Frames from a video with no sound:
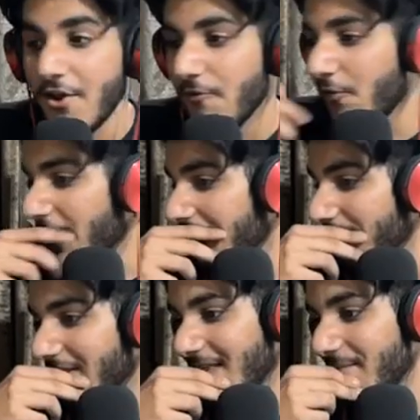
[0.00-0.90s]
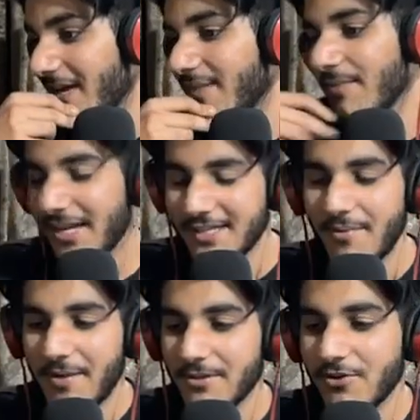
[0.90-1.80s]
वही मतलब मेरे मेरे
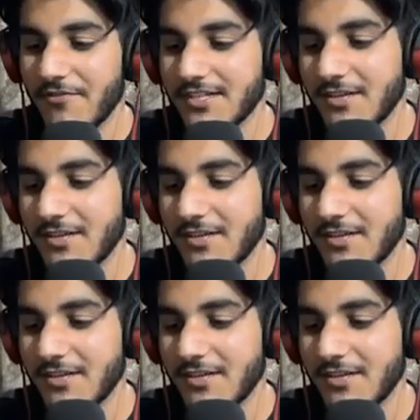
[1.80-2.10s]
दिमाग में तो ऑब्वियसली